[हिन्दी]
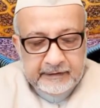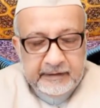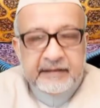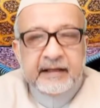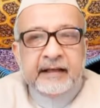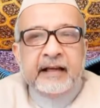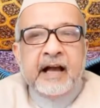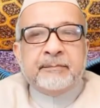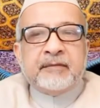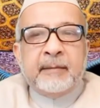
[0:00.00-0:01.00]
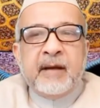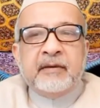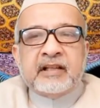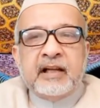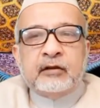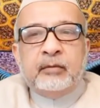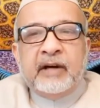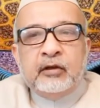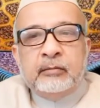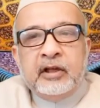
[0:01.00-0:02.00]
जैसा कि आप तमाम हजरात को
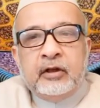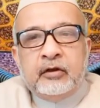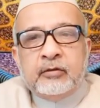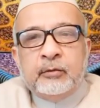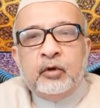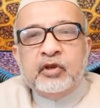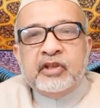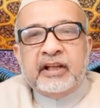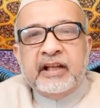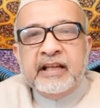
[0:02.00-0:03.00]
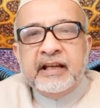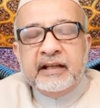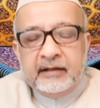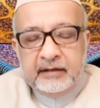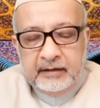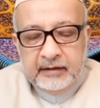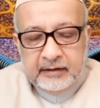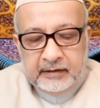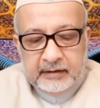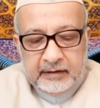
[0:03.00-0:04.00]
मालूम है और इसमें कोई शक नहीं है
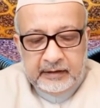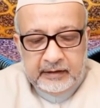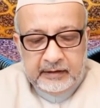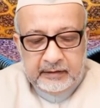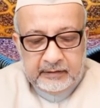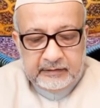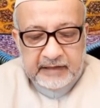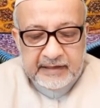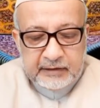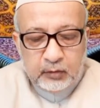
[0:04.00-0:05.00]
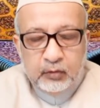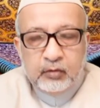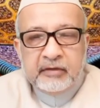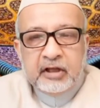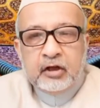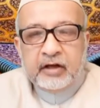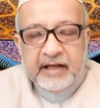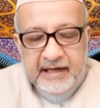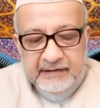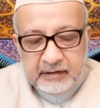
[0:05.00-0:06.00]
कि साइंसी ूम ने दौर
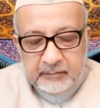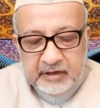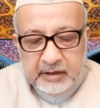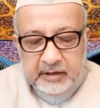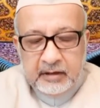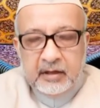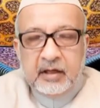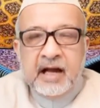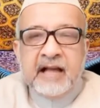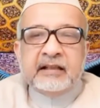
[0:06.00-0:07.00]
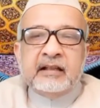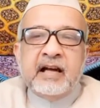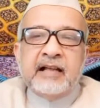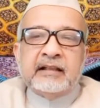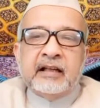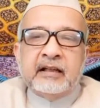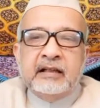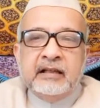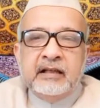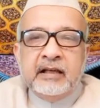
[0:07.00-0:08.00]
हाजिर में खातिर खा
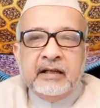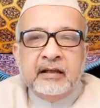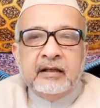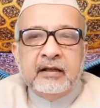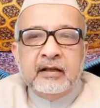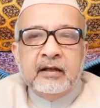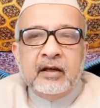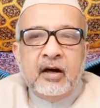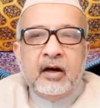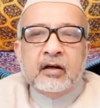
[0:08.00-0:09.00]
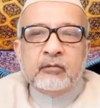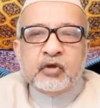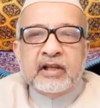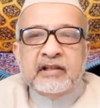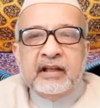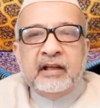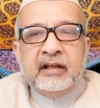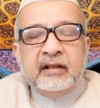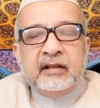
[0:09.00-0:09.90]
तरक्की की है और मुसलसल